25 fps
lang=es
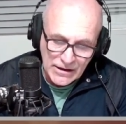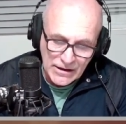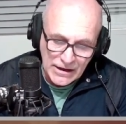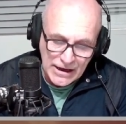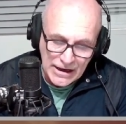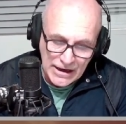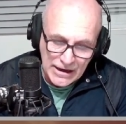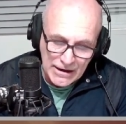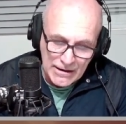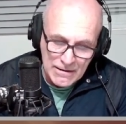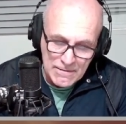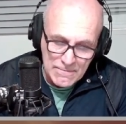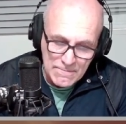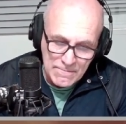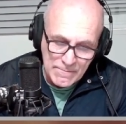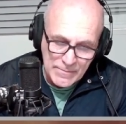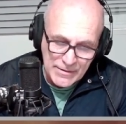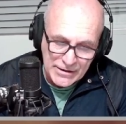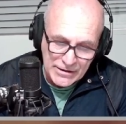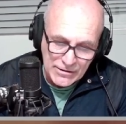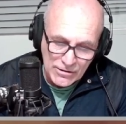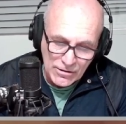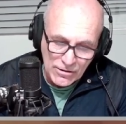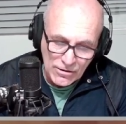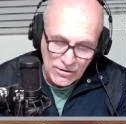eh,
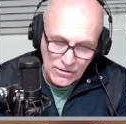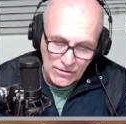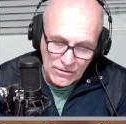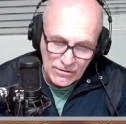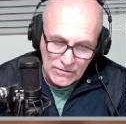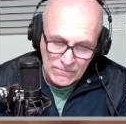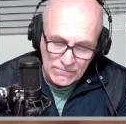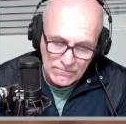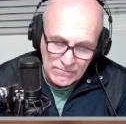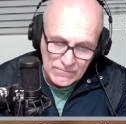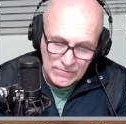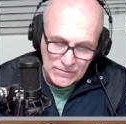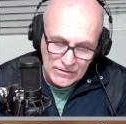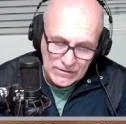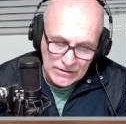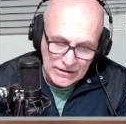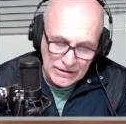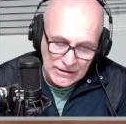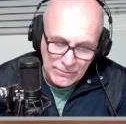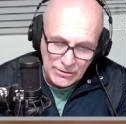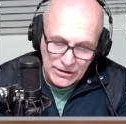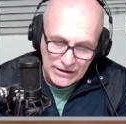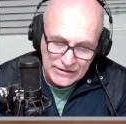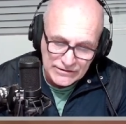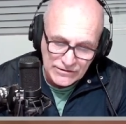pero
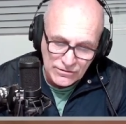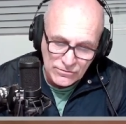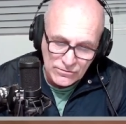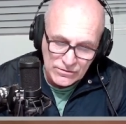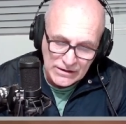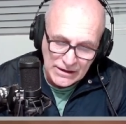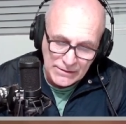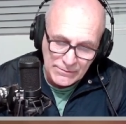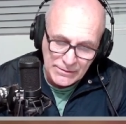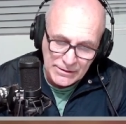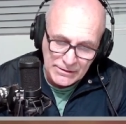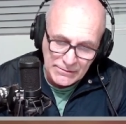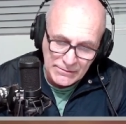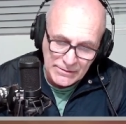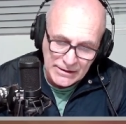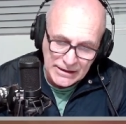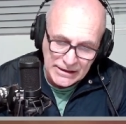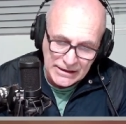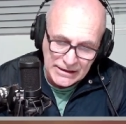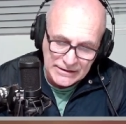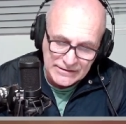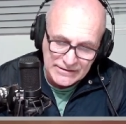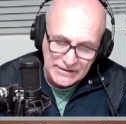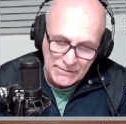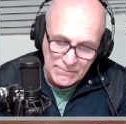les voy a hacer una
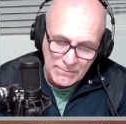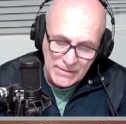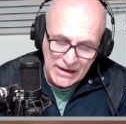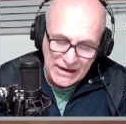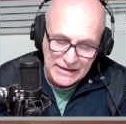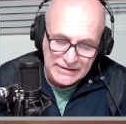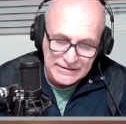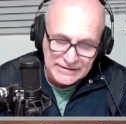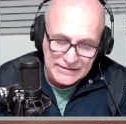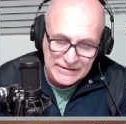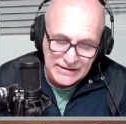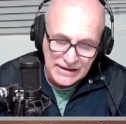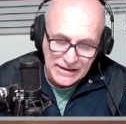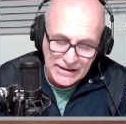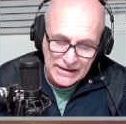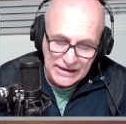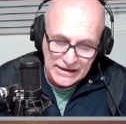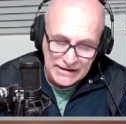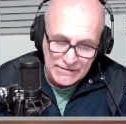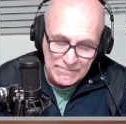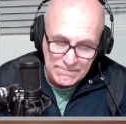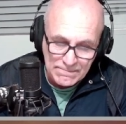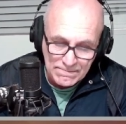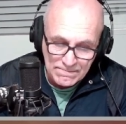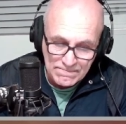breve semblanza de
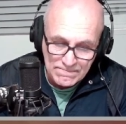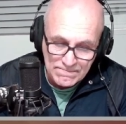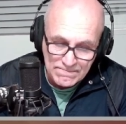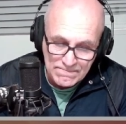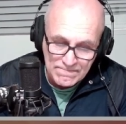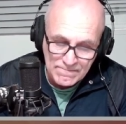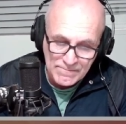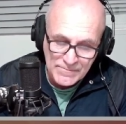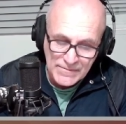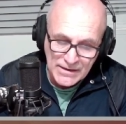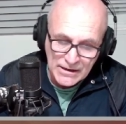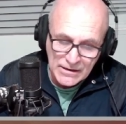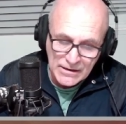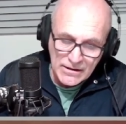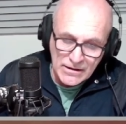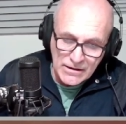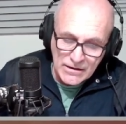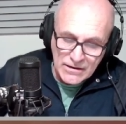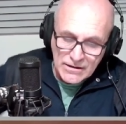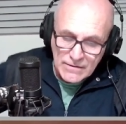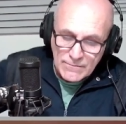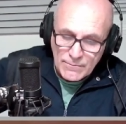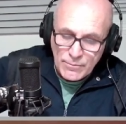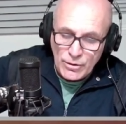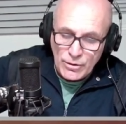él. ¿Mm?
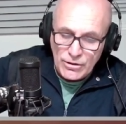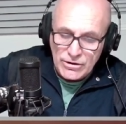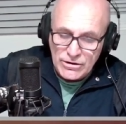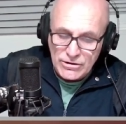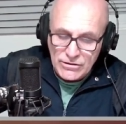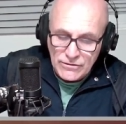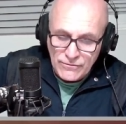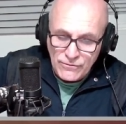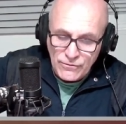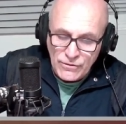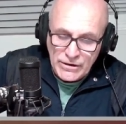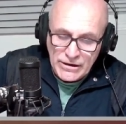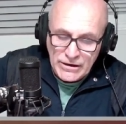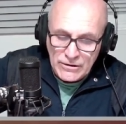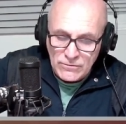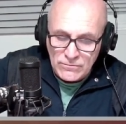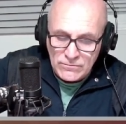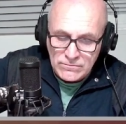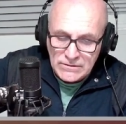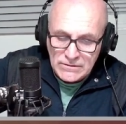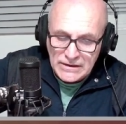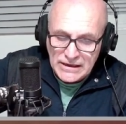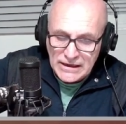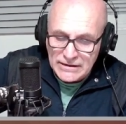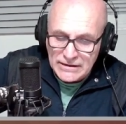fue
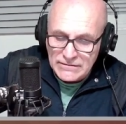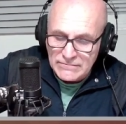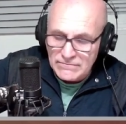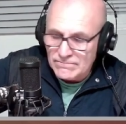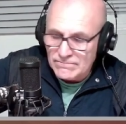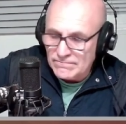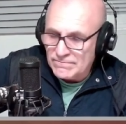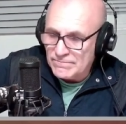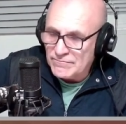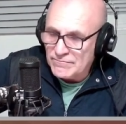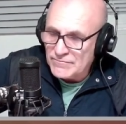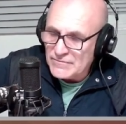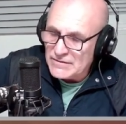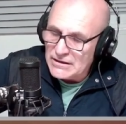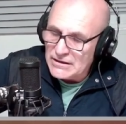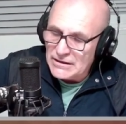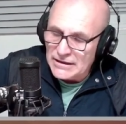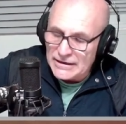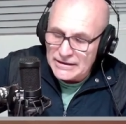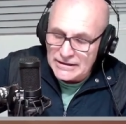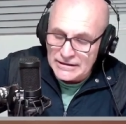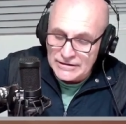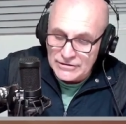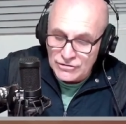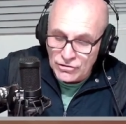un gran
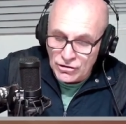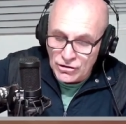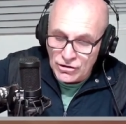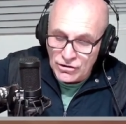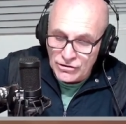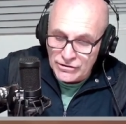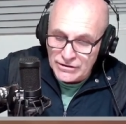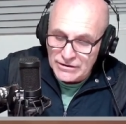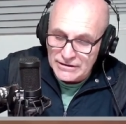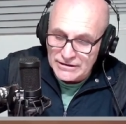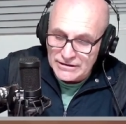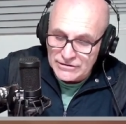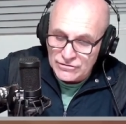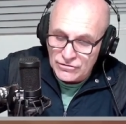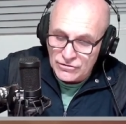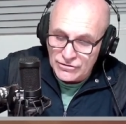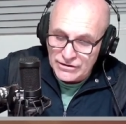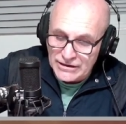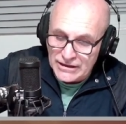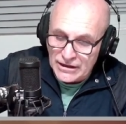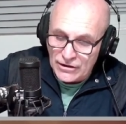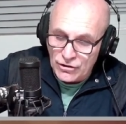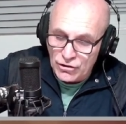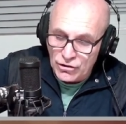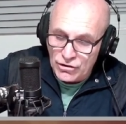escritor,
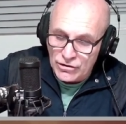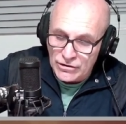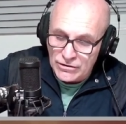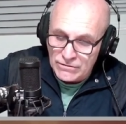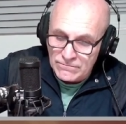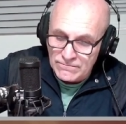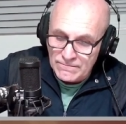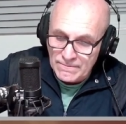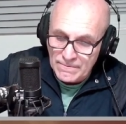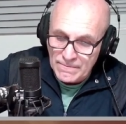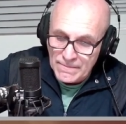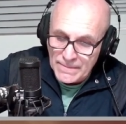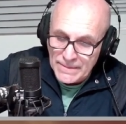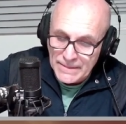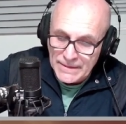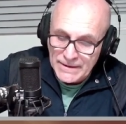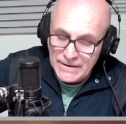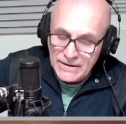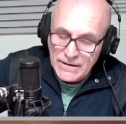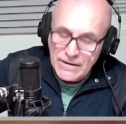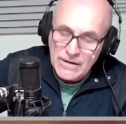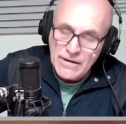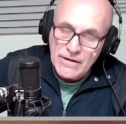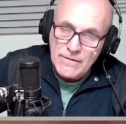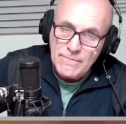historiador,
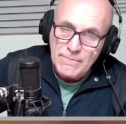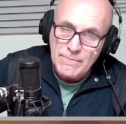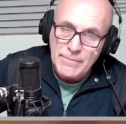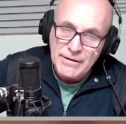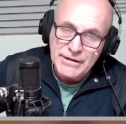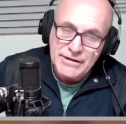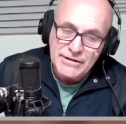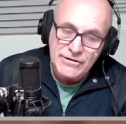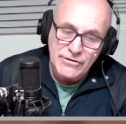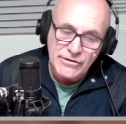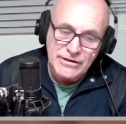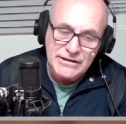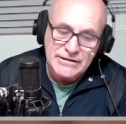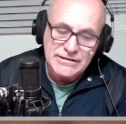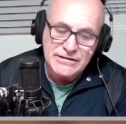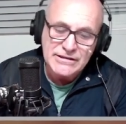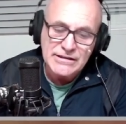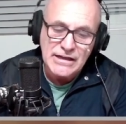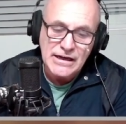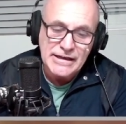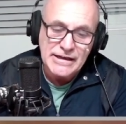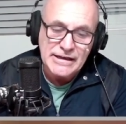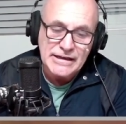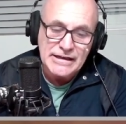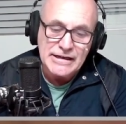
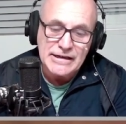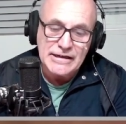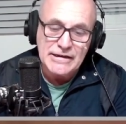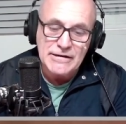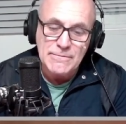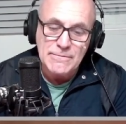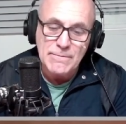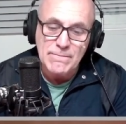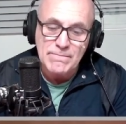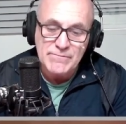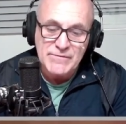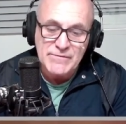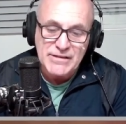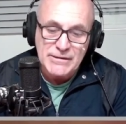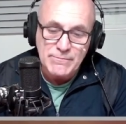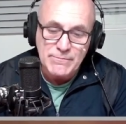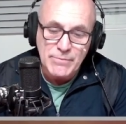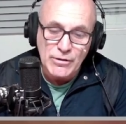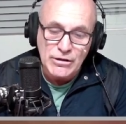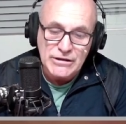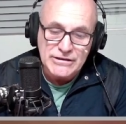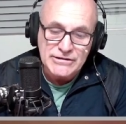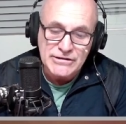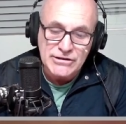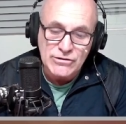periodista y,
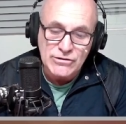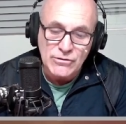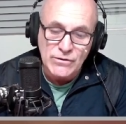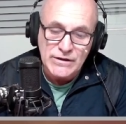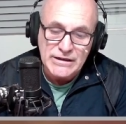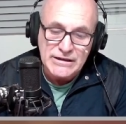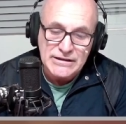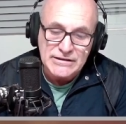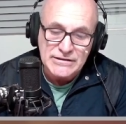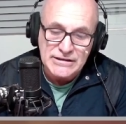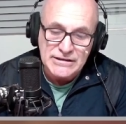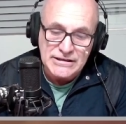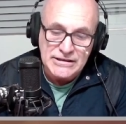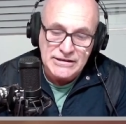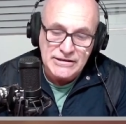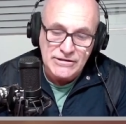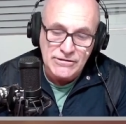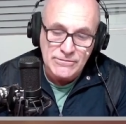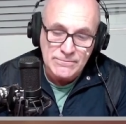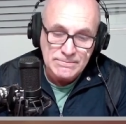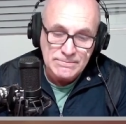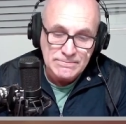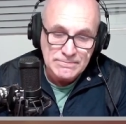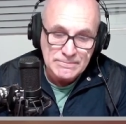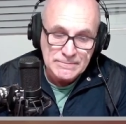político
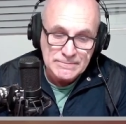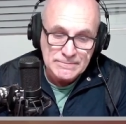argentino.